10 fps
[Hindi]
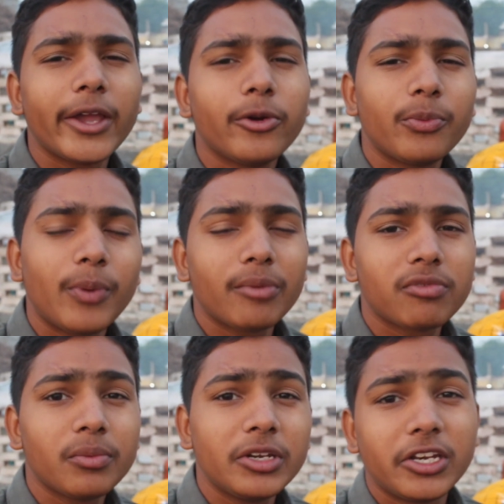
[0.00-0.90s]
आई होप आप
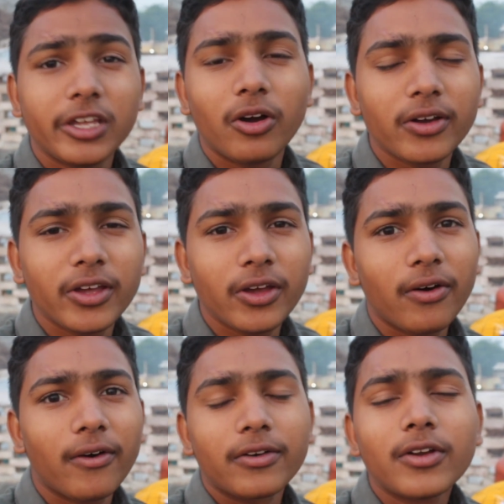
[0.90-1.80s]
सभी ठीक होंगे
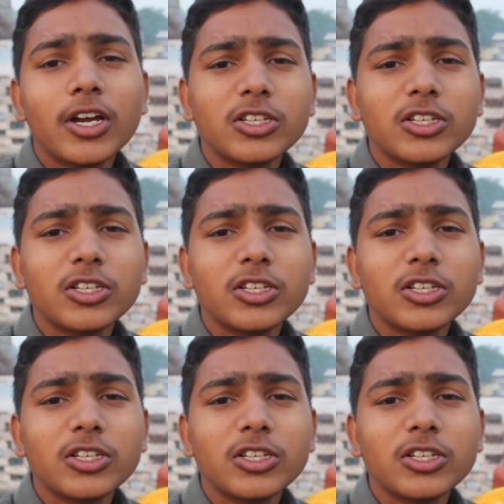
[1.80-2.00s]
और